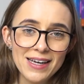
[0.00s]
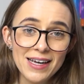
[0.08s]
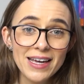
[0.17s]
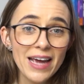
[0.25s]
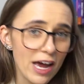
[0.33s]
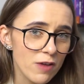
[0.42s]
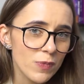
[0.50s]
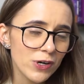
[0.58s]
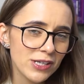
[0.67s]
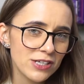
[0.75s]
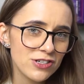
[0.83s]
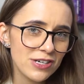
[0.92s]
e é
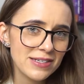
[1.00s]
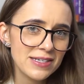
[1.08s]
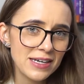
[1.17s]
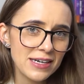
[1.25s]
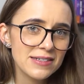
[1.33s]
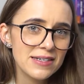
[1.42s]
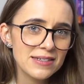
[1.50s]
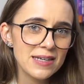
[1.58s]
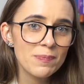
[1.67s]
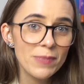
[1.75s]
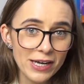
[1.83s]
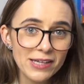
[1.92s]
importante que as crianças
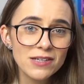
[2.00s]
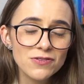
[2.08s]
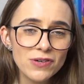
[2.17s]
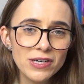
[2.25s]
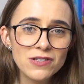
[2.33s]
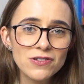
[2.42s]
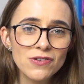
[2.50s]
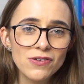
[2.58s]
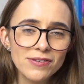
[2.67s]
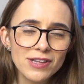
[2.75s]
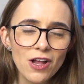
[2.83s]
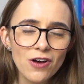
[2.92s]
aprendam isso
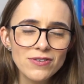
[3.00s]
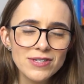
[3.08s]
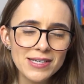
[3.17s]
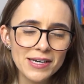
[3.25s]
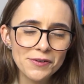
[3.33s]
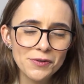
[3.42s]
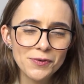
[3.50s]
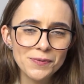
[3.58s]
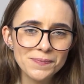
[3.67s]
logo cedo.